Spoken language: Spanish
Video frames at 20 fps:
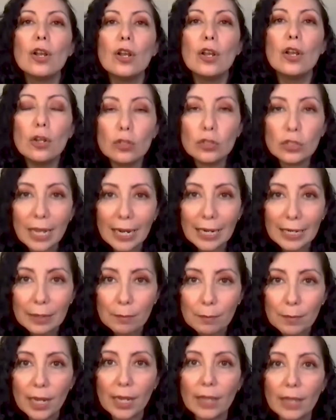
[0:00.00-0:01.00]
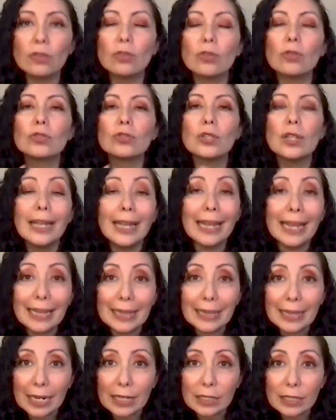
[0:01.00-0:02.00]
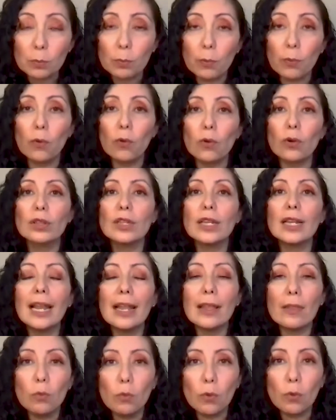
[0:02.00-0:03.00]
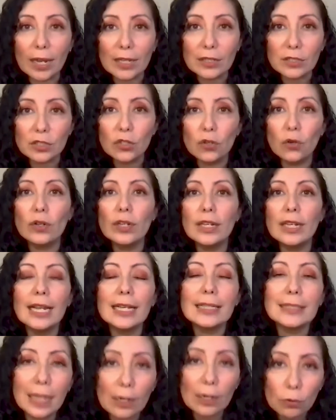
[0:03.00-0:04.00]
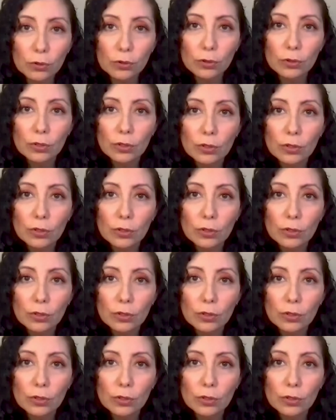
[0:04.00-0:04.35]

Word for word: los alimentos, el transporte, la educación y la salud.